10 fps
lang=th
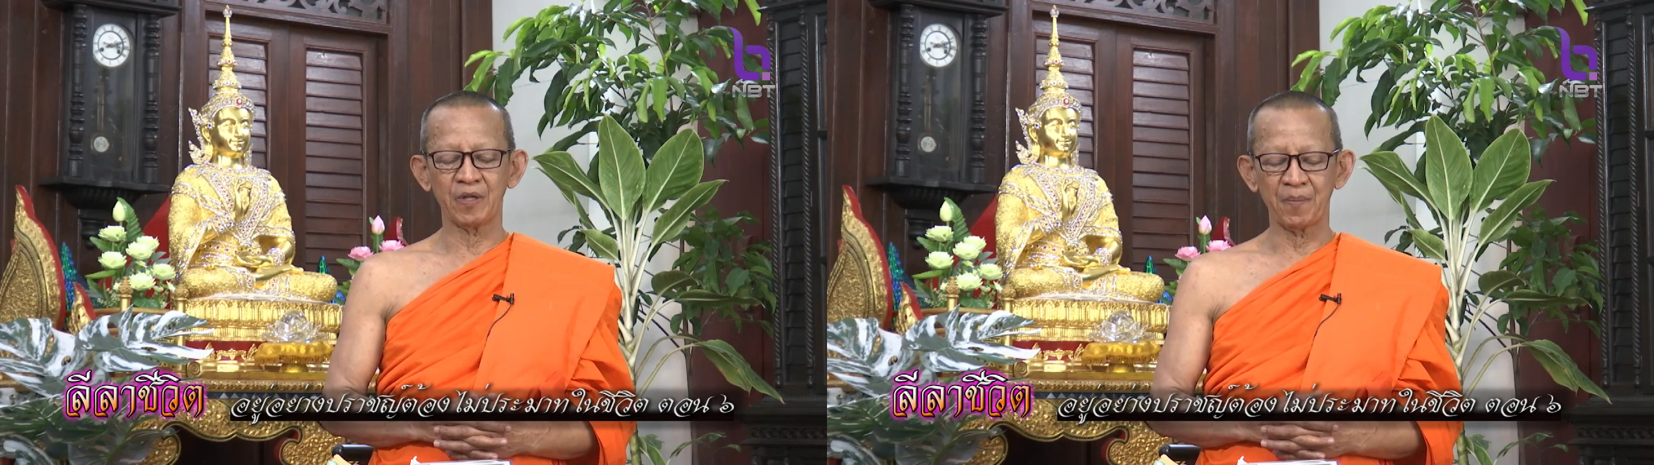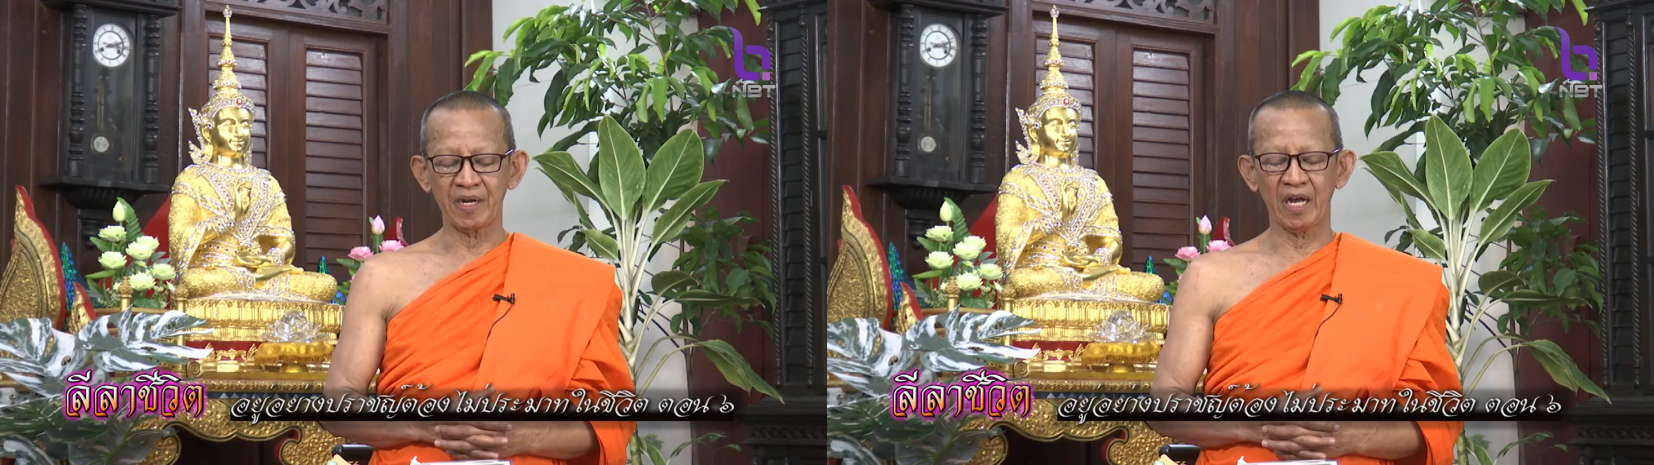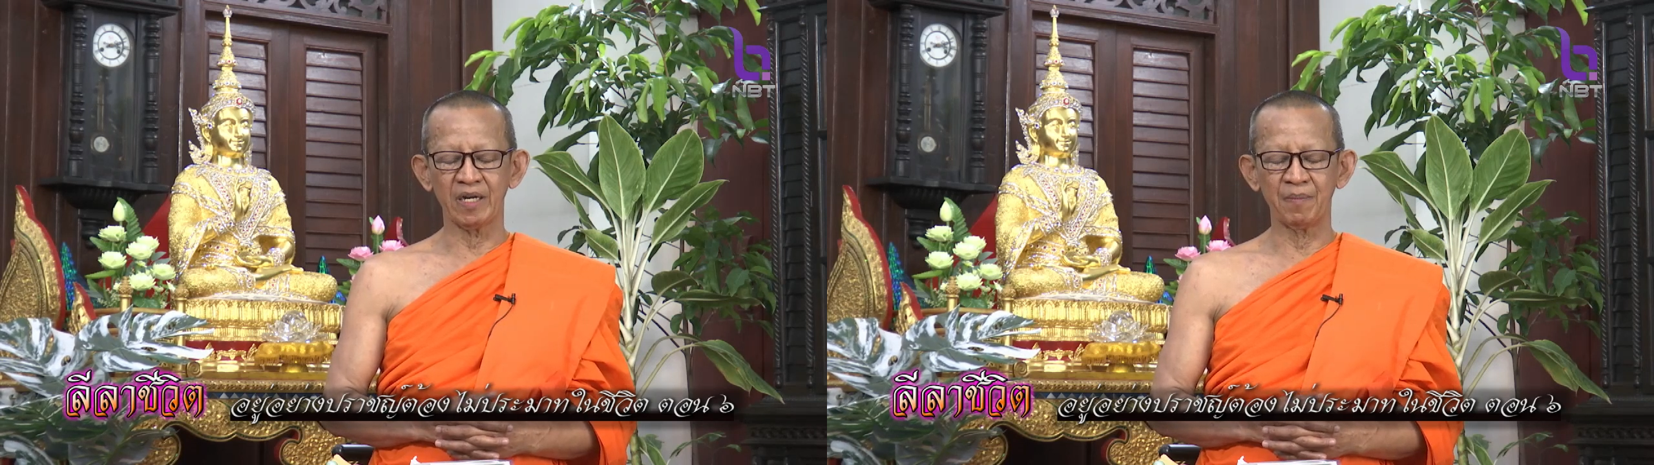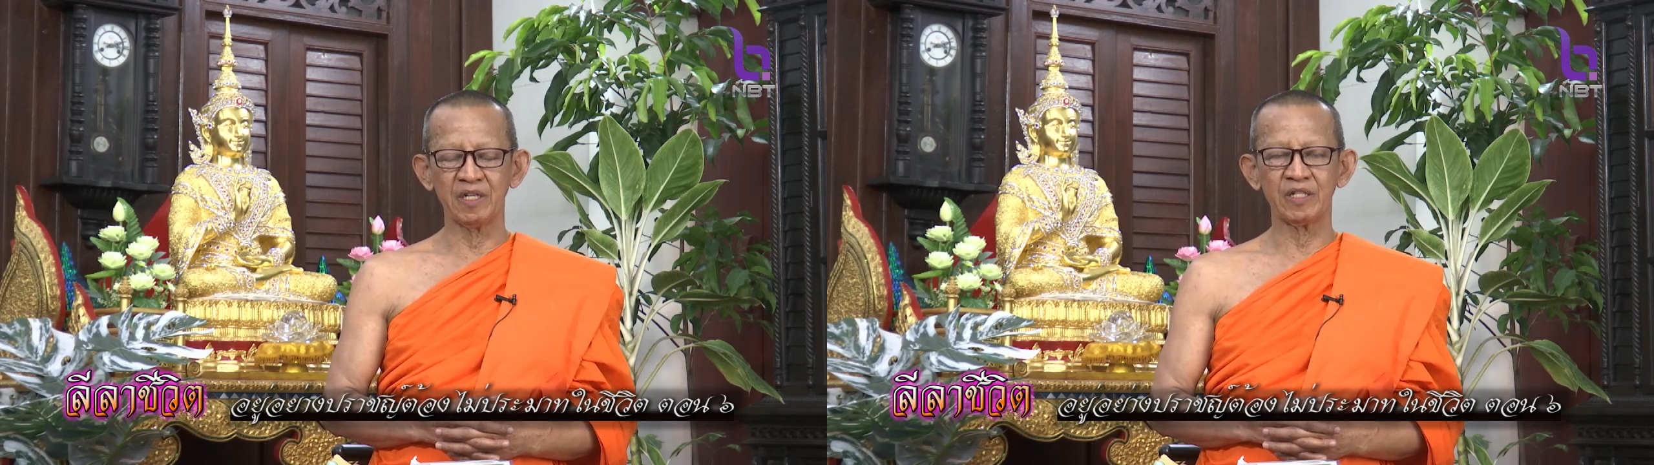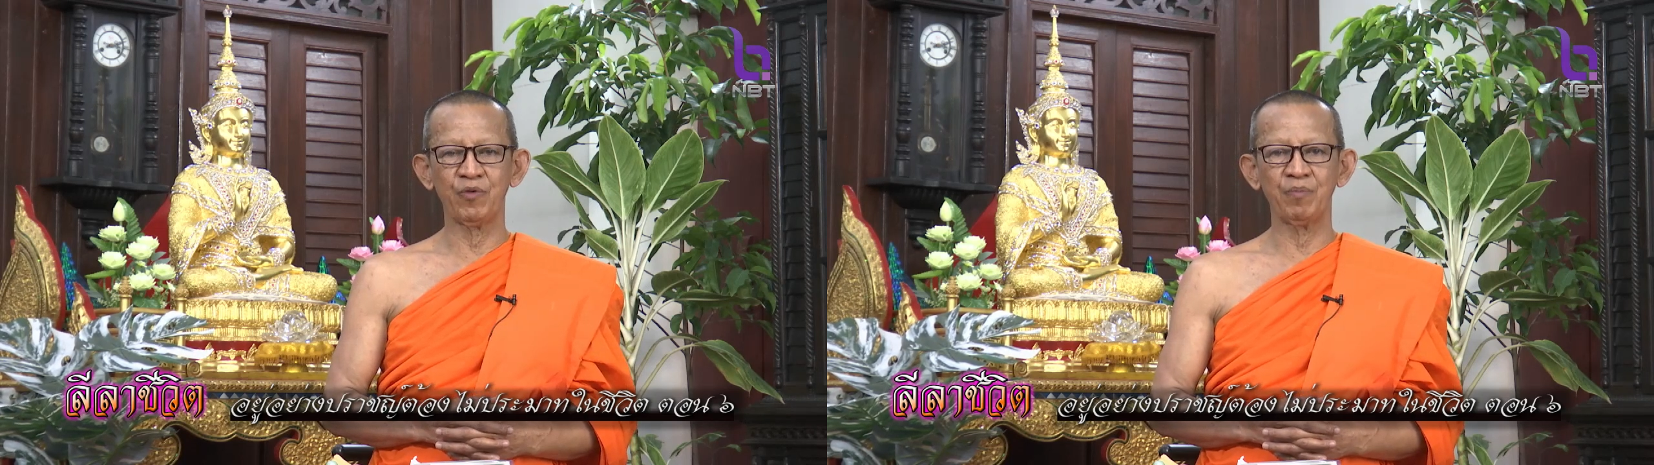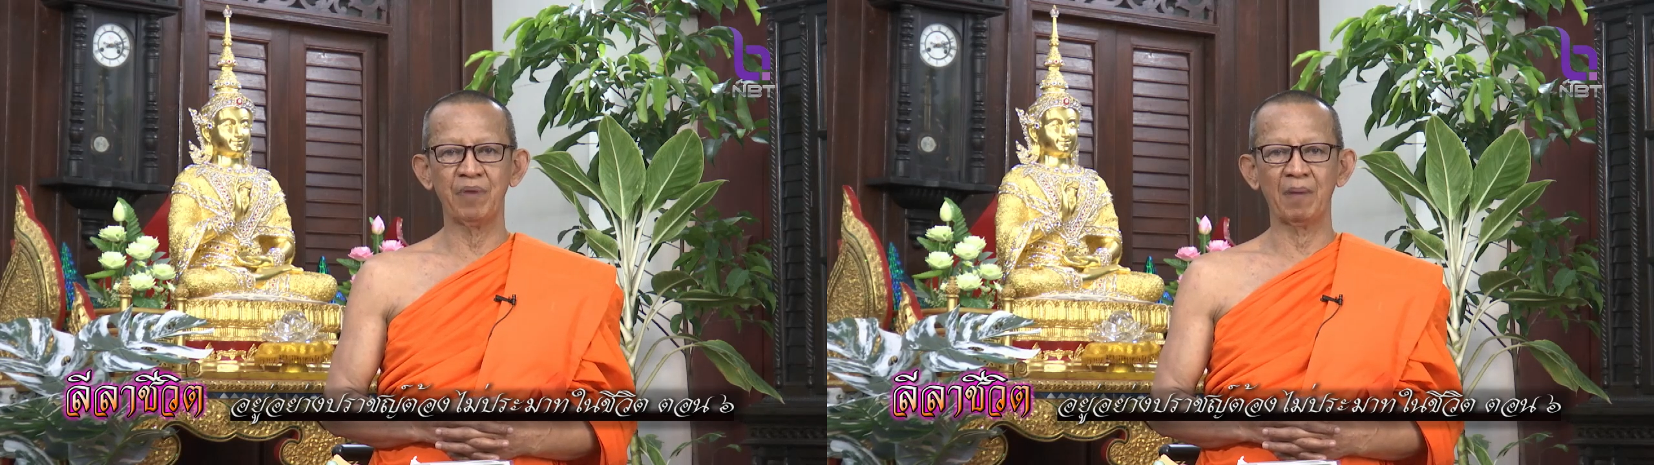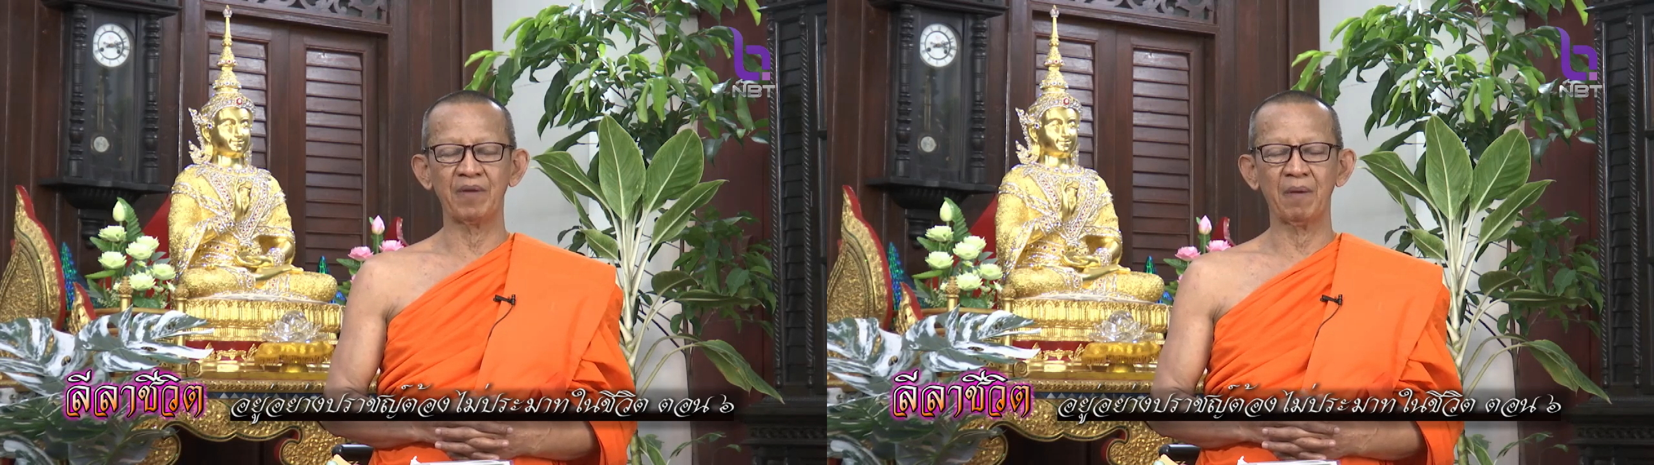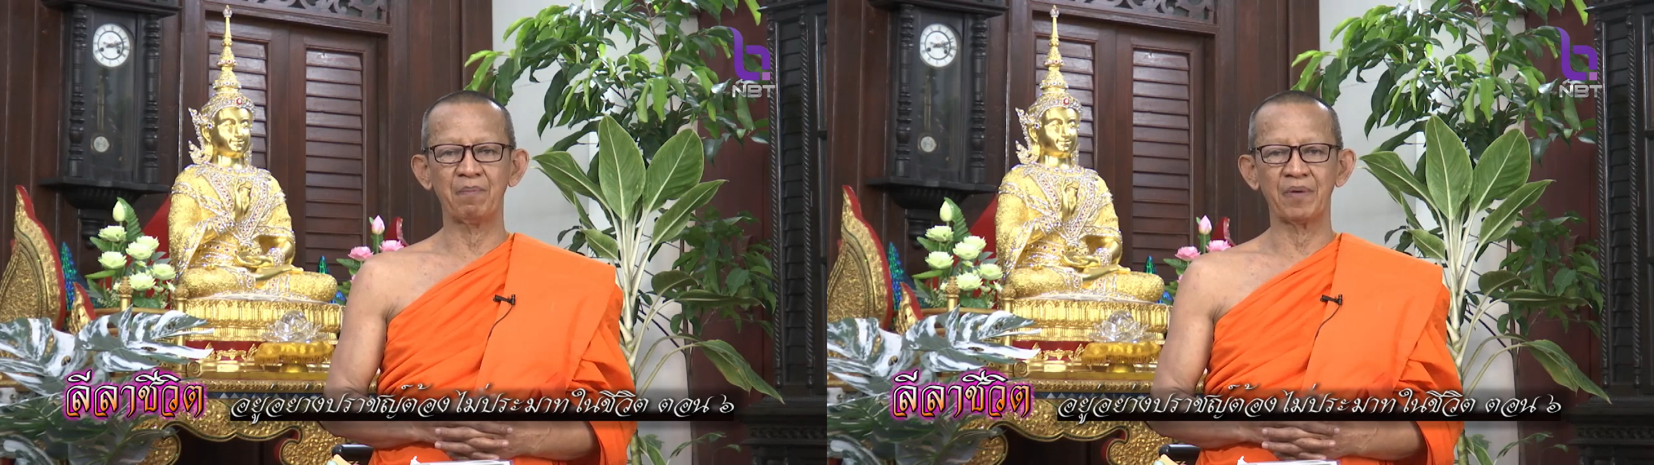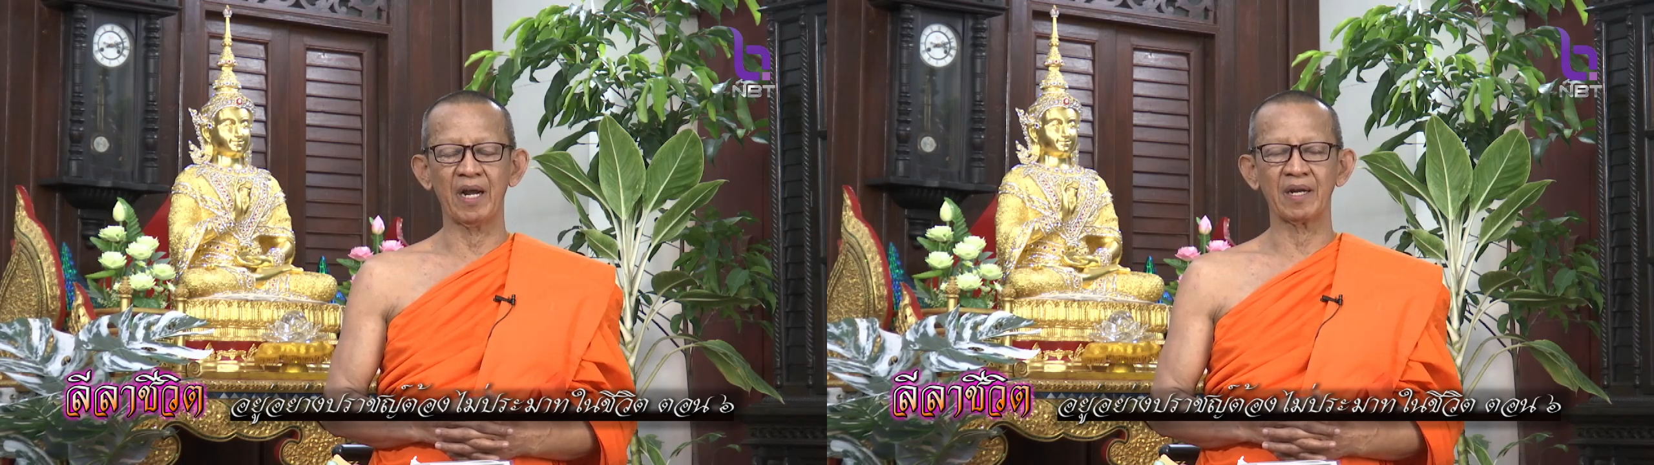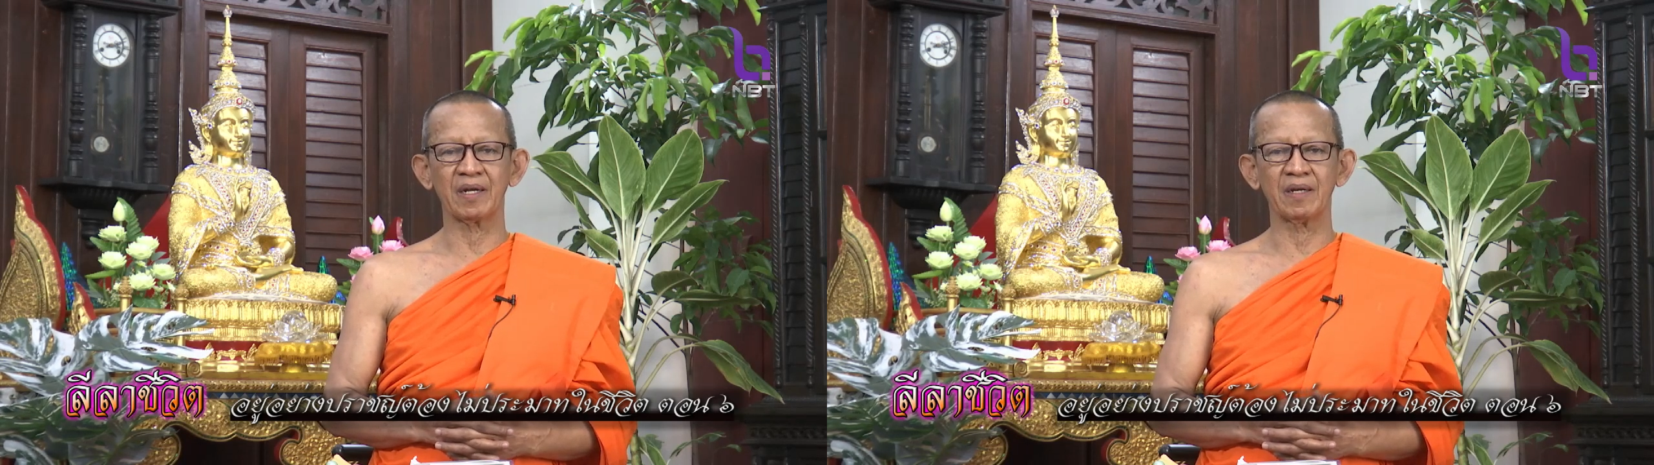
จะเป็นการดำเนินชีวิตแบบนักปราชญ์